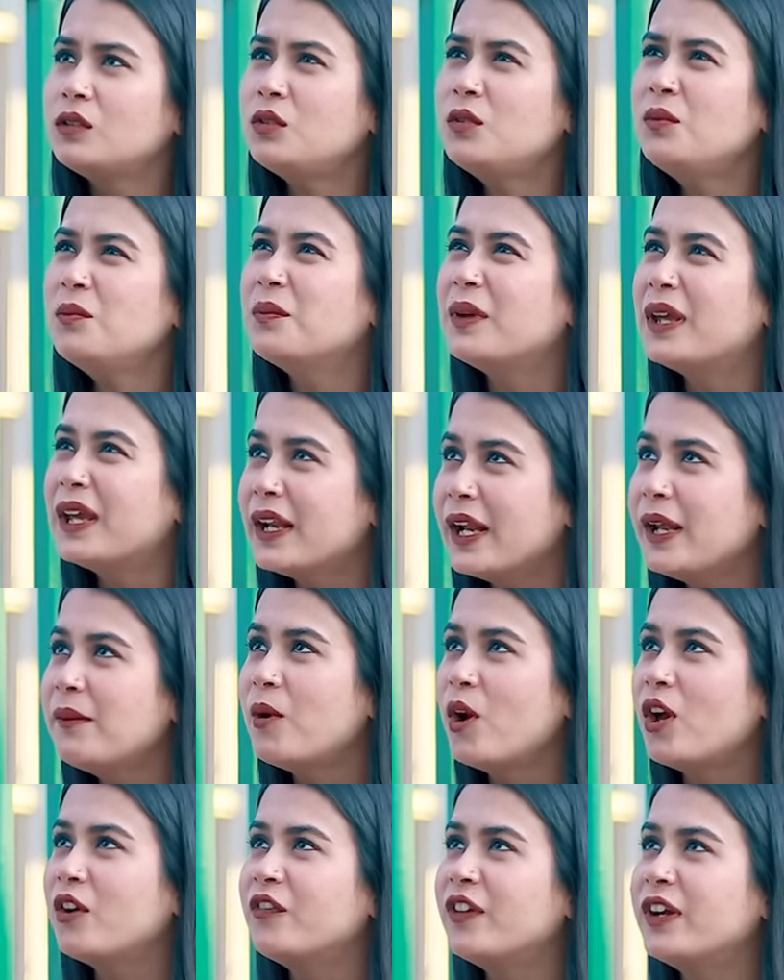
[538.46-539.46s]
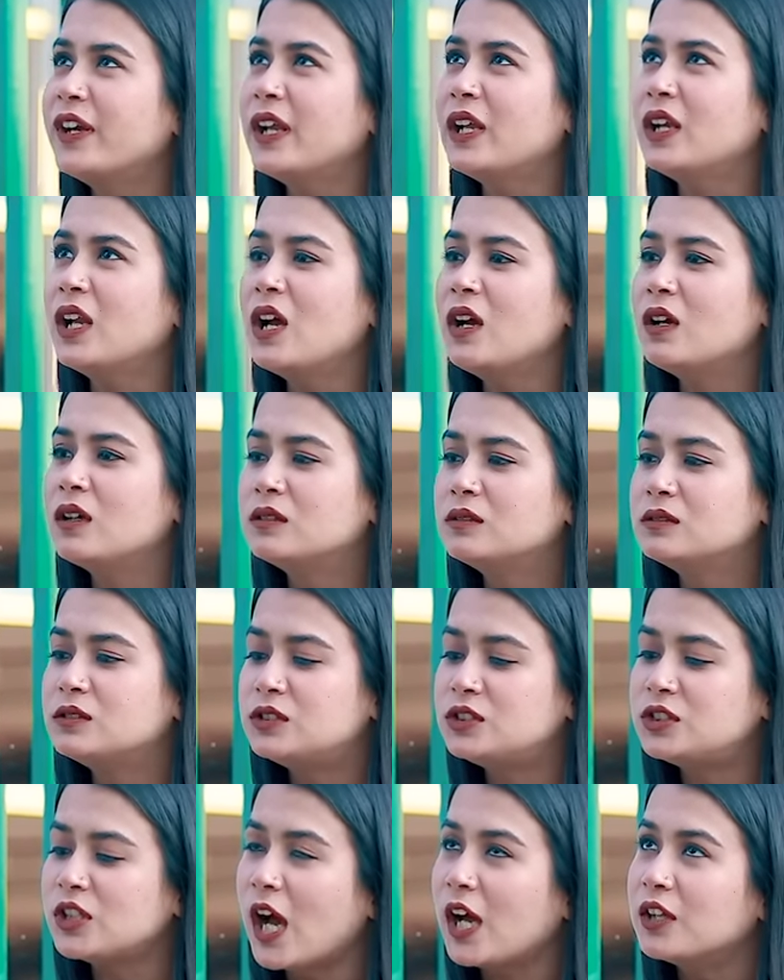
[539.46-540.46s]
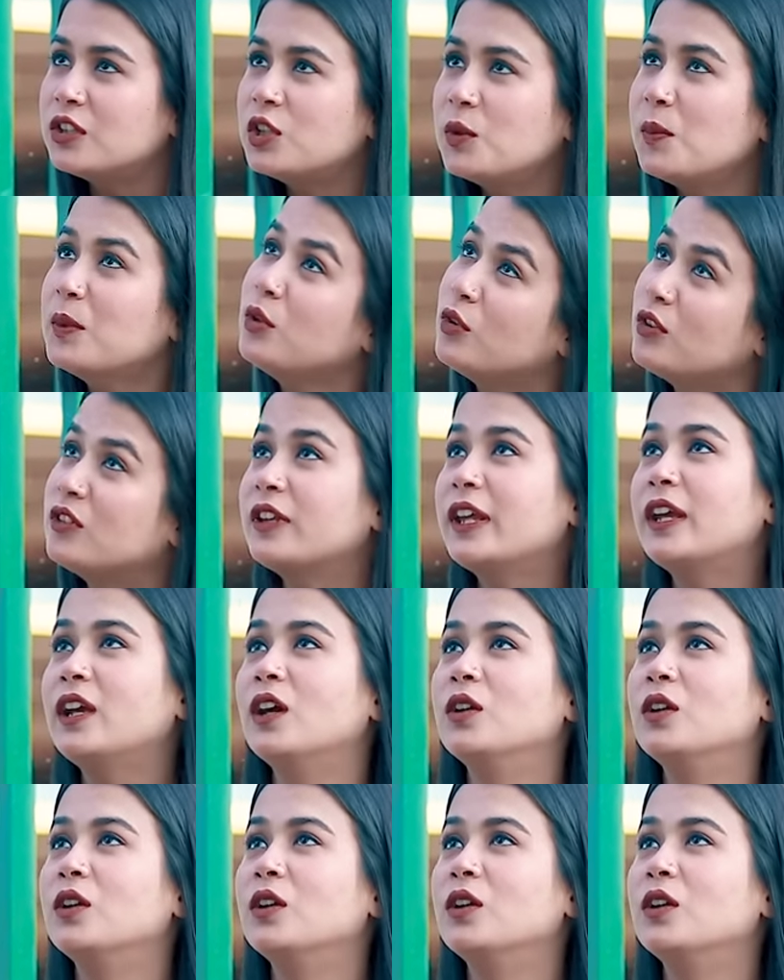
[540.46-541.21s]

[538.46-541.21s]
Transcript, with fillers: तू मेरा ही बॉयफ्रेंड है ना शादी तो मैं तुझसे ही